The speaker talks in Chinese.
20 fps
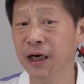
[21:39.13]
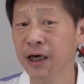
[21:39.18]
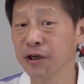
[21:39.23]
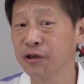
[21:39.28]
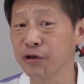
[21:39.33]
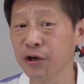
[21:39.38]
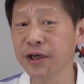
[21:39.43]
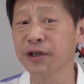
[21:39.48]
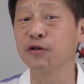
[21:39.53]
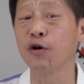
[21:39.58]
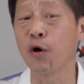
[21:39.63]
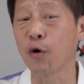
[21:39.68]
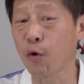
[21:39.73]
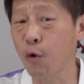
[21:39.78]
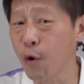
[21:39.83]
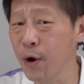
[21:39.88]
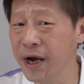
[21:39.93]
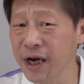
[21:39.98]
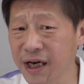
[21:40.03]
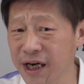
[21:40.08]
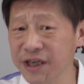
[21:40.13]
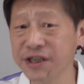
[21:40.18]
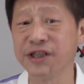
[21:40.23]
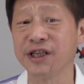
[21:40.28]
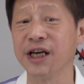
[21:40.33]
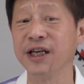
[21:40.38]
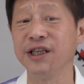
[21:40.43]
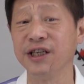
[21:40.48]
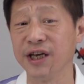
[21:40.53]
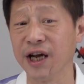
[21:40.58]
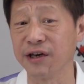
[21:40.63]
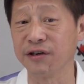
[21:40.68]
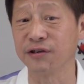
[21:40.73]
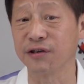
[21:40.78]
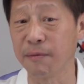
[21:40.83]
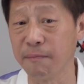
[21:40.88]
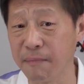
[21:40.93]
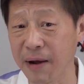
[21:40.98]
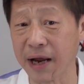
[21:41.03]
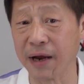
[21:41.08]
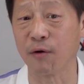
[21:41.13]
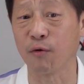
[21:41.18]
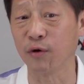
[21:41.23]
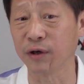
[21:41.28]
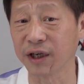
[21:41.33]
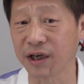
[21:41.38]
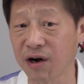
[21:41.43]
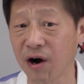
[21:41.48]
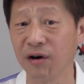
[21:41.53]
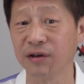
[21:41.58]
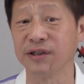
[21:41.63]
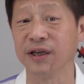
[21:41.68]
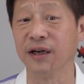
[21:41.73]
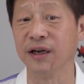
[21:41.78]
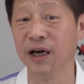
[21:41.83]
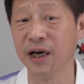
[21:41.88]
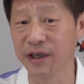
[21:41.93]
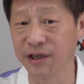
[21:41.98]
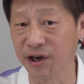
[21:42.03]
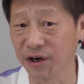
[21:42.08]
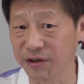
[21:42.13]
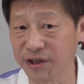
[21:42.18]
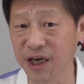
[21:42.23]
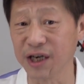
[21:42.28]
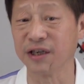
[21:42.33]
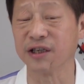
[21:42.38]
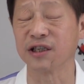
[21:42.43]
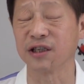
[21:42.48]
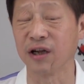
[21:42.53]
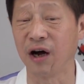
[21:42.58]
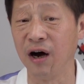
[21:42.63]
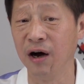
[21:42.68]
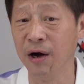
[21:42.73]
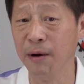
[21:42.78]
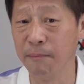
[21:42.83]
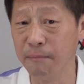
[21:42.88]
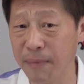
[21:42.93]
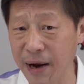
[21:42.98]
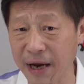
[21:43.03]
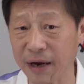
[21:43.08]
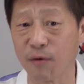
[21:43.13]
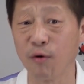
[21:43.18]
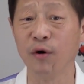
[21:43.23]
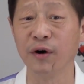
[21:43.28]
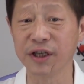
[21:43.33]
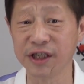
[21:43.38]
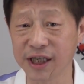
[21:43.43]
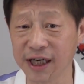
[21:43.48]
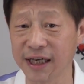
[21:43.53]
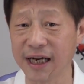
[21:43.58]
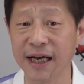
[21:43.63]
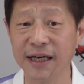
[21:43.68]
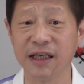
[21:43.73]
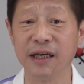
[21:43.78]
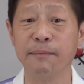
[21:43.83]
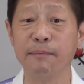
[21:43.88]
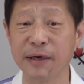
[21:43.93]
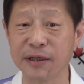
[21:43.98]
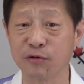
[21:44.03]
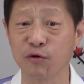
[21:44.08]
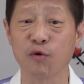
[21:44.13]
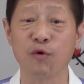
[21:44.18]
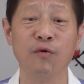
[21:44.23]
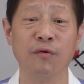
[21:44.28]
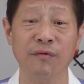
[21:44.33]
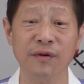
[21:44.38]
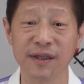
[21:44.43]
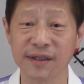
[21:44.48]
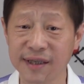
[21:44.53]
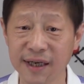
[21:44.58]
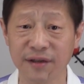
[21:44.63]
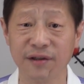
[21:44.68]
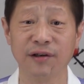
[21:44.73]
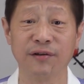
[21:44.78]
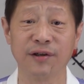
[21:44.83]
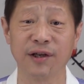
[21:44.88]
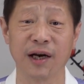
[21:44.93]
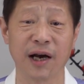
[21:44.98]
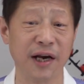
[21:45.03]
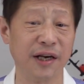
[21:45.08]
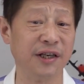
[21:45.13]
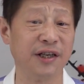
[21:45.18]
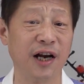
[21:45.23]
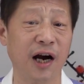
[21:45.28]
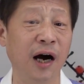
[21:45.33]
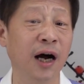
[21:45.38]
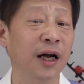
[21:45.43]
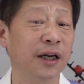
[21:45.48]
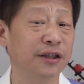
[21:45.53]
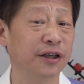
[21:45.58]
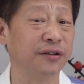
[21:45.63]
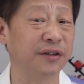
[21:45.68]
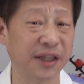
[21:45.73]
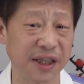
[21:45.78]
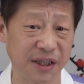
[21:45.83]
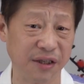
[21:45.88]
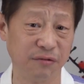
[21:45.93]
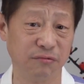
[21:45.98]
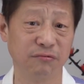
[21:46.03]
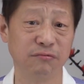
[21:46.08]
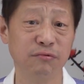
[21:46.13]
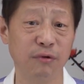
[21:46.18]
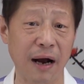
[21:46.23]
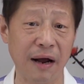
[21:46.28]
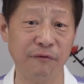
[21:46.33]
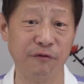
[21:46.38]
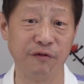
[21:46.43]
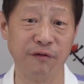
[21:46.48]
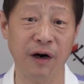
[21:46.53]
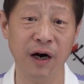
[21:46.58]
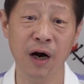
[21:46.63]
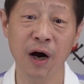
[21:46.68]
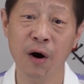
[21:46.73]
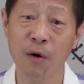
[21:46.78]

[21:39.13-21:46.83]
所以说，归根结底，也就是美国的高层要认识到。美国现在已经被中共渗透的可以讲叫体无完肤。